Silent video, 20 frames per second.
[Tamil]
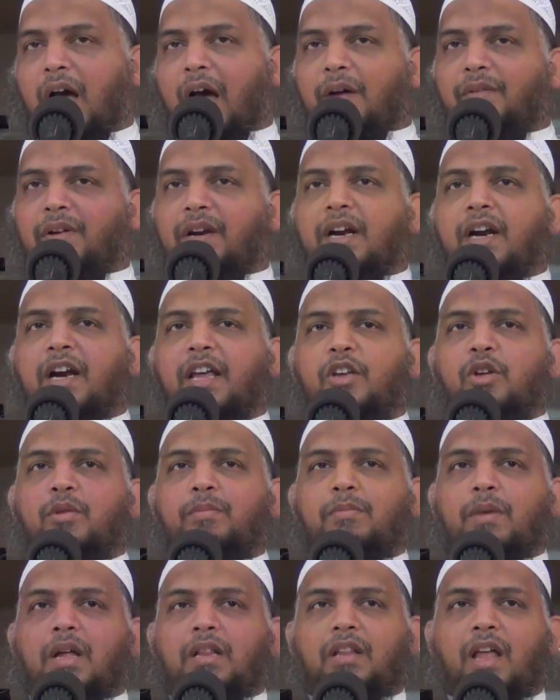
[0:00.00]

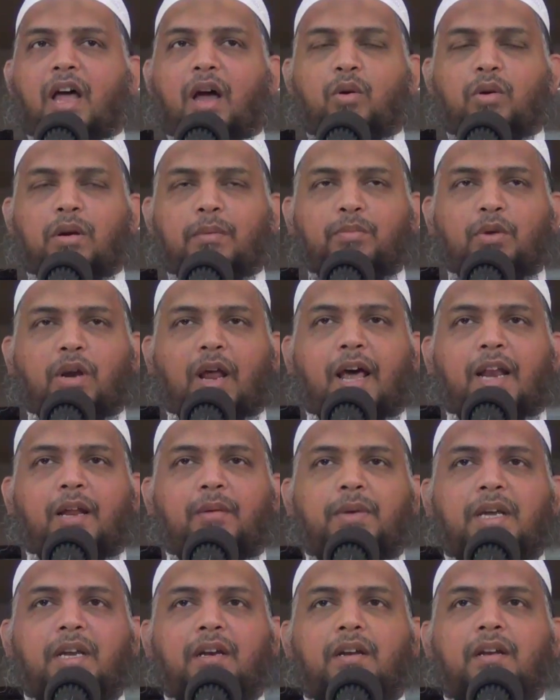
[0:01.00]
அவர்களையும் அல்லாஹு ரபுல்
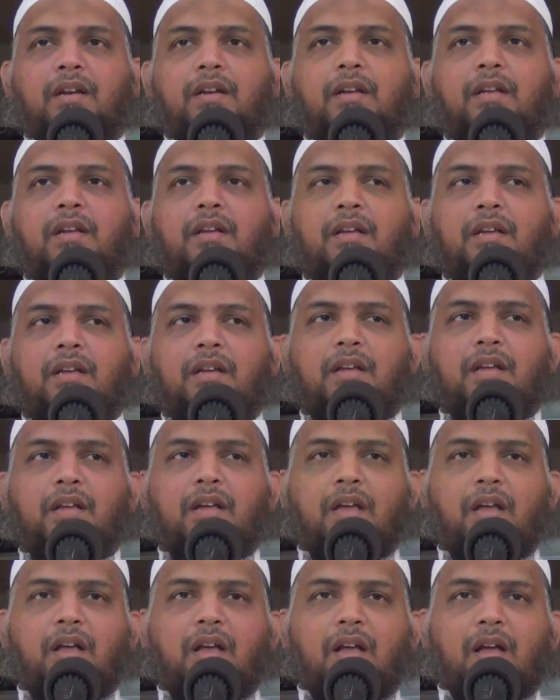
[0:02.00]
ஆலமீன்
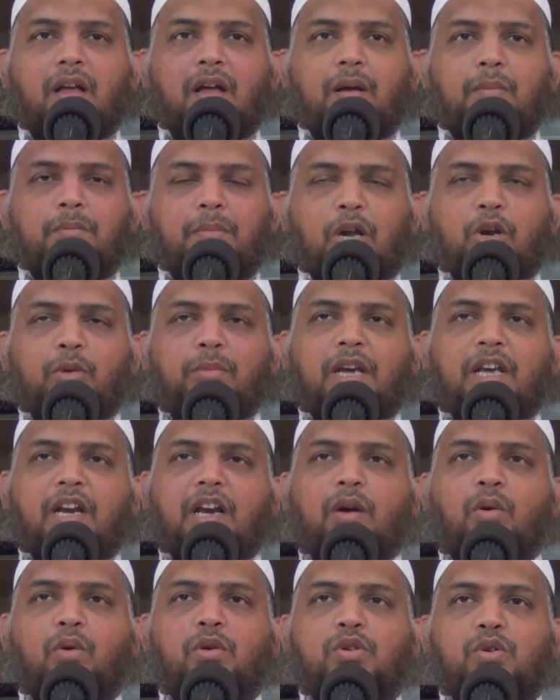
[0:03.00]

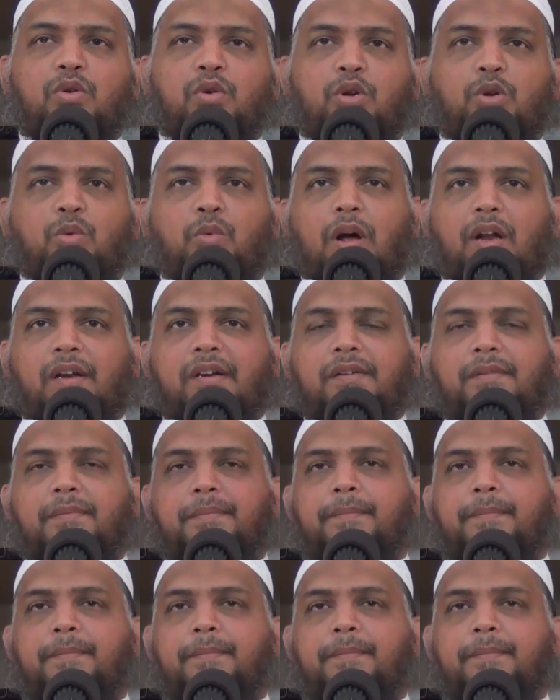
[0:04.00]
மறுமையிலே ஒன்று கூட்டுவான்